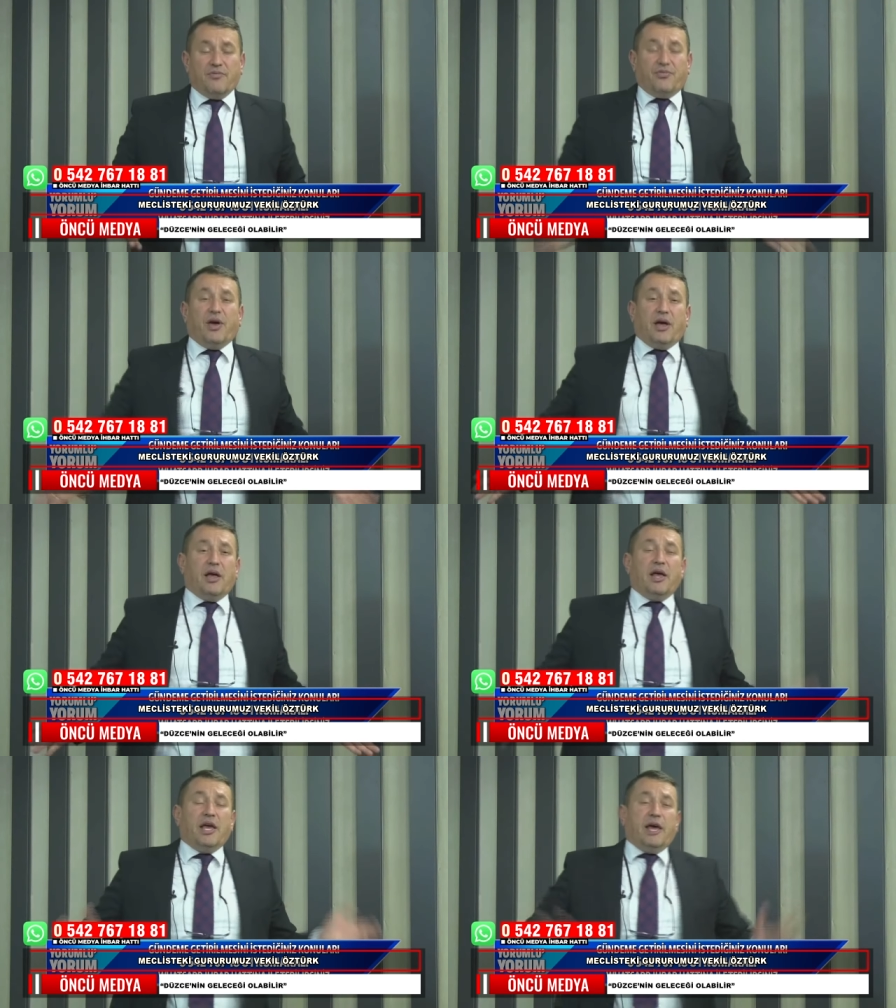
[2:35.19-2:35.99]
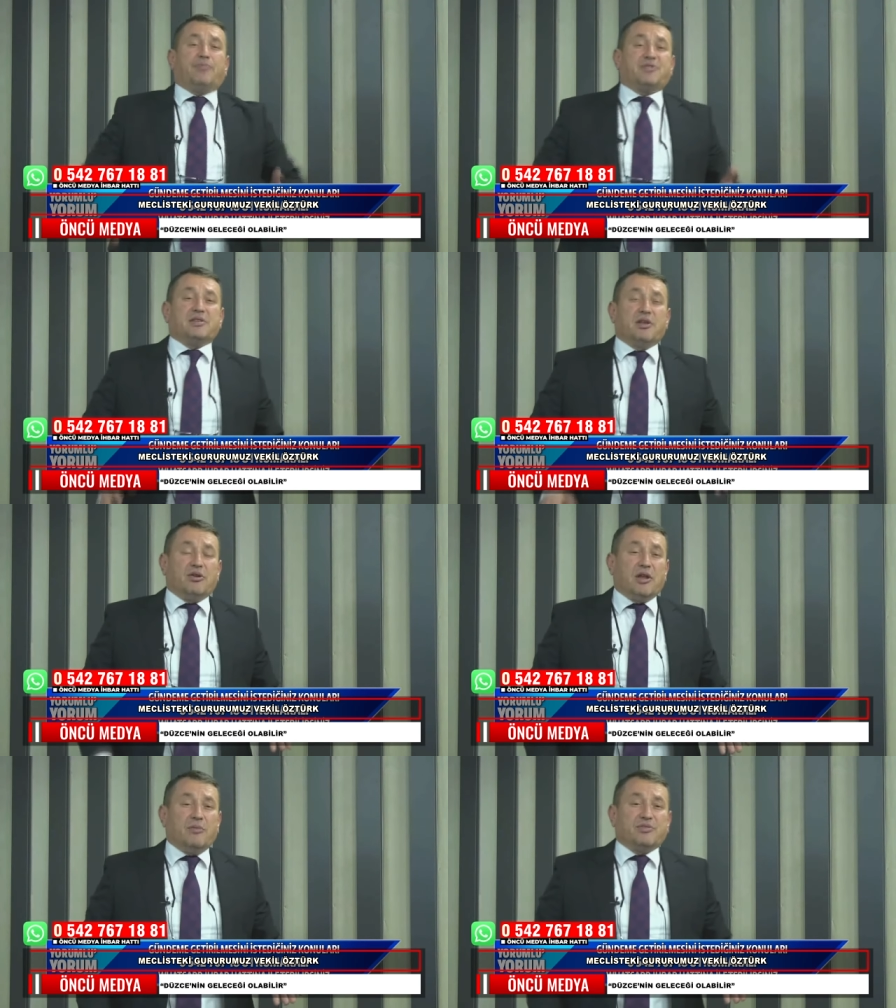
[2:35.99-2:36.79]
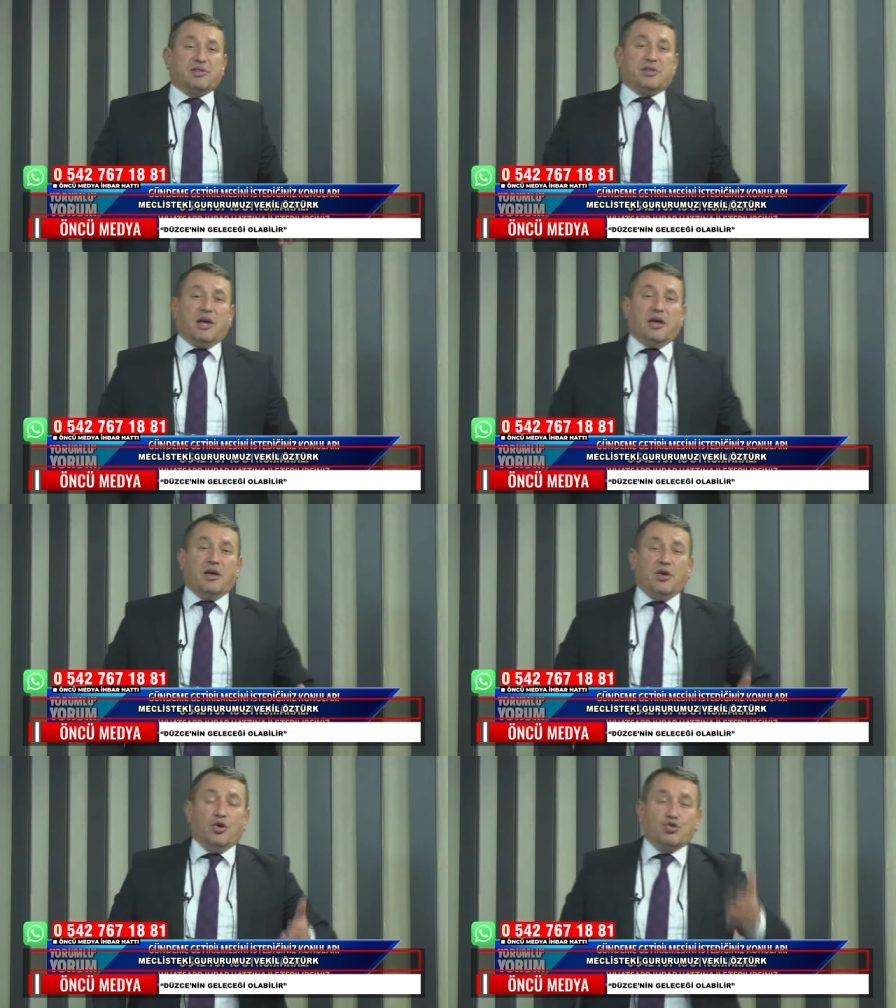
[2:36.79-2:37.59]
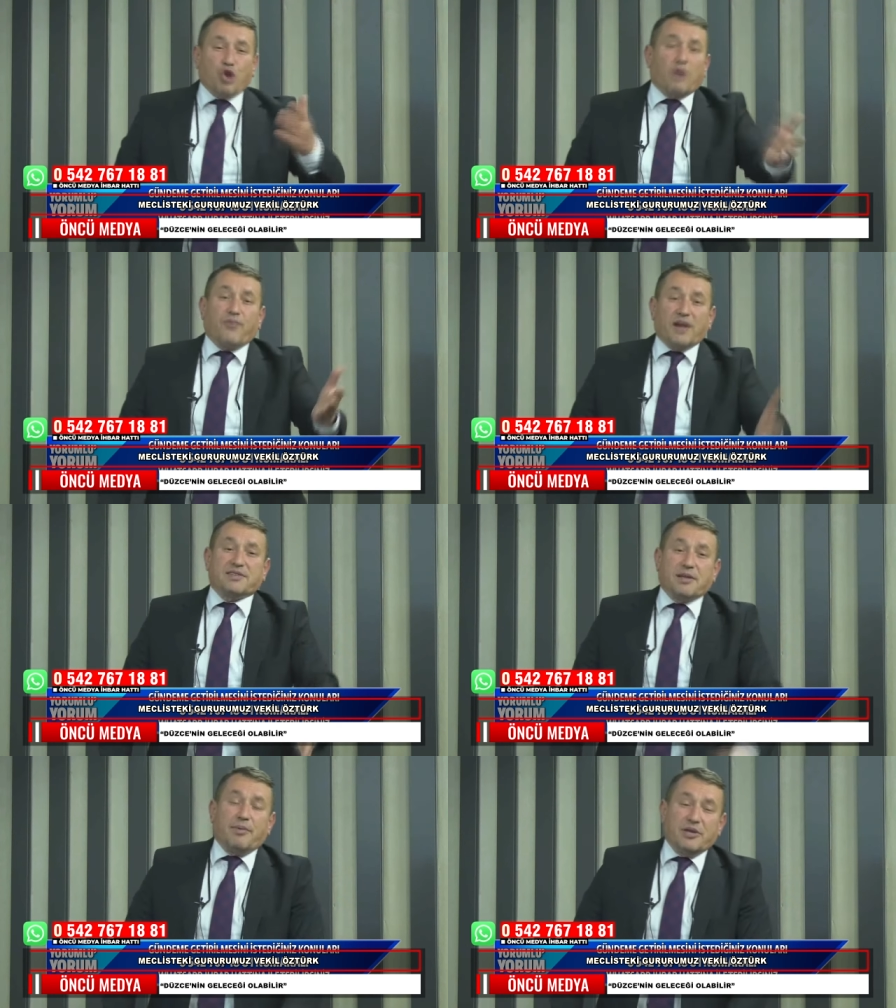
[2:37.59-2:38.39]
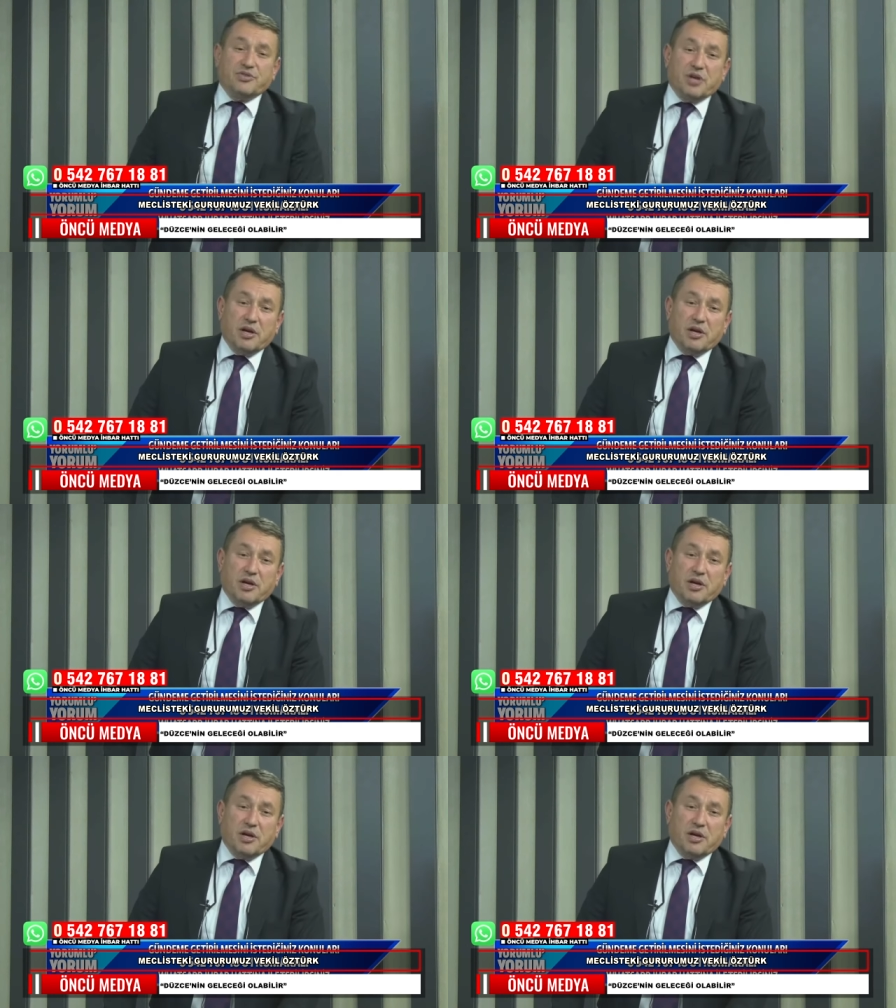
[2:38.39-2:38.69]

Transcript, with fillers: ve hepsinden önemlisi de çok fazla bence.